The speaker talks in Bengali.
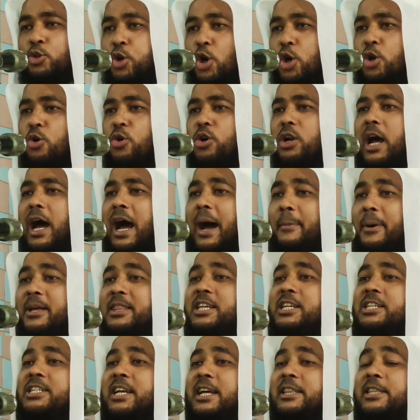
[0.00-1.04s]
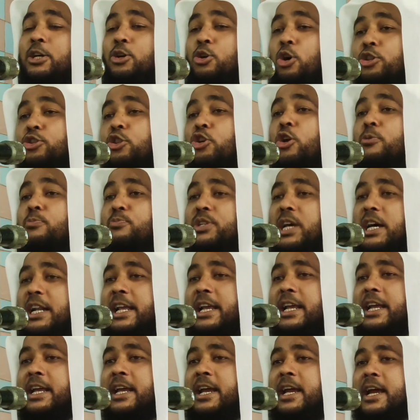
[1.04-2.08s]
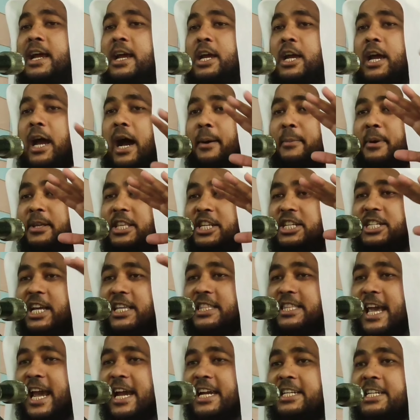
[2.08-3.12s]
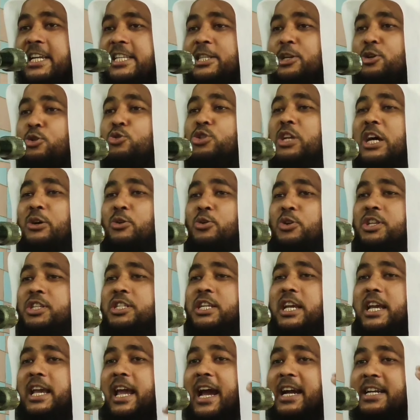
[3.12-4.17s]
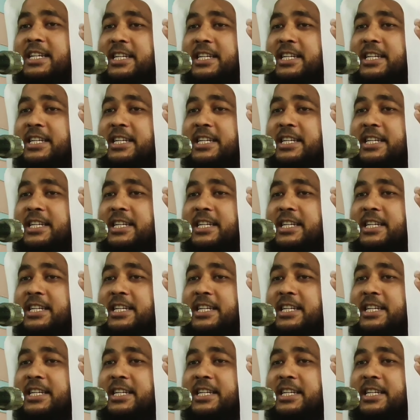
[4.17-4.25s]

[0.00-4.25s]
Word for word: ধরুন আমাদের সাথে গত রমজানে আমাদের সাথে একসাথে রোজা করেছে